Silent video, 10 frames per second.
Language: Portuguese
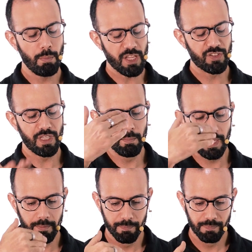mas
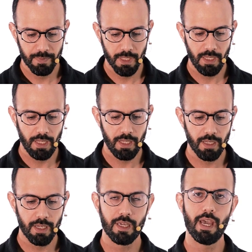também
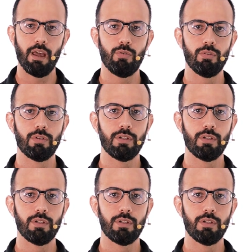quero